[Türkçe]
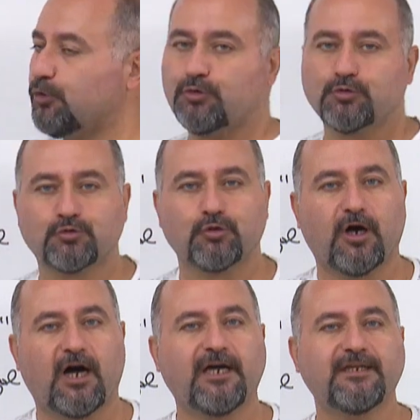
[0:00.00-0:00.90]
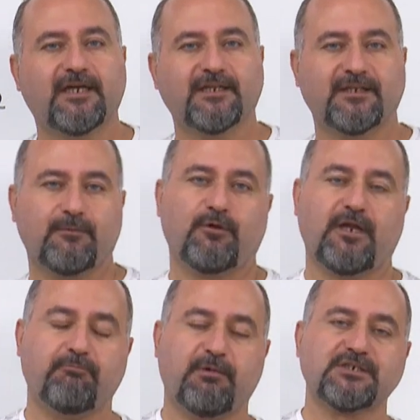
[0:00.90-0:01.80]
9'u aynı anda
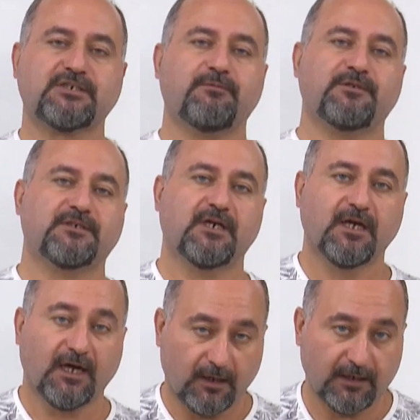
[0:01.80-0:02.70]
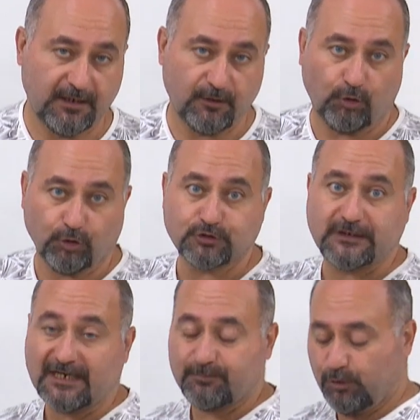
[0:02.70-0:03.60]
bölen başka bir e,
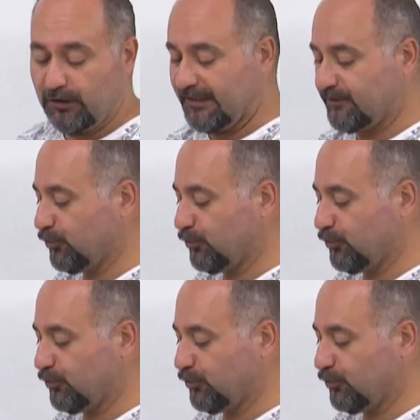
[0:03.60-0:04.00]
ortak bölen